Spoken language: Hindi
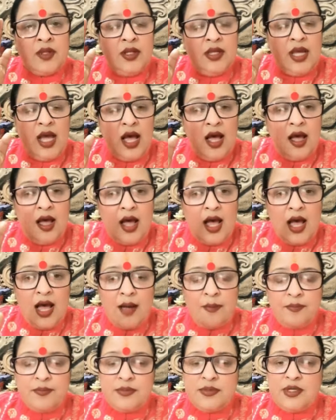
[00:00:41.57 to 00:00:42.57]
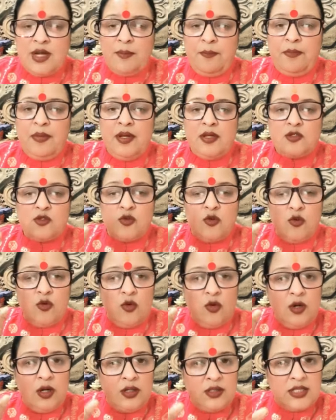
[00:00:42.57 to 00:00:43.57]
या आप जब भी
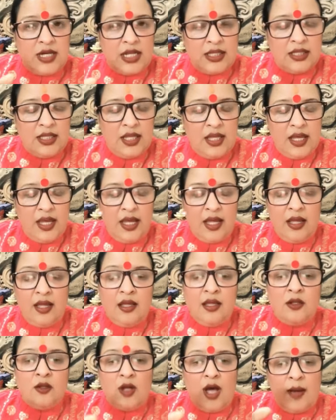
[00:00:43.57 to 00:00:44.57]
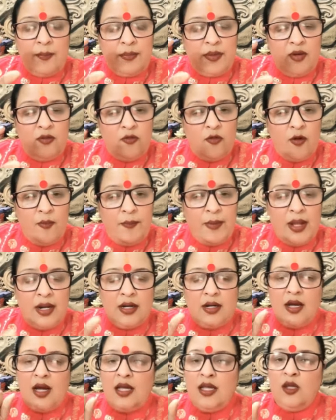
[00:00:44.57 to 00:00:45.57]
स्कूल जाते हैं तो आपने वो
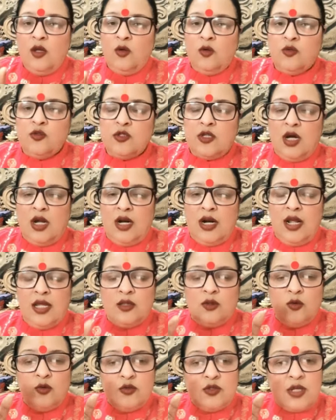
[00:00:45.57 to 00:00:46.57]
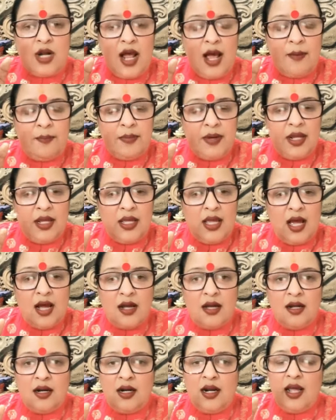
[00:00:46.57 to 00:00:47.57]
पेन का ही यूज़ करना है दूसरा आपने क्या
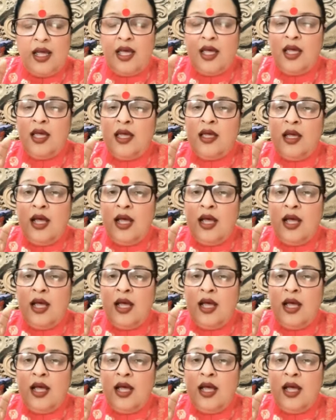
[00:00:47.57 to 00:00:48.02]
करना है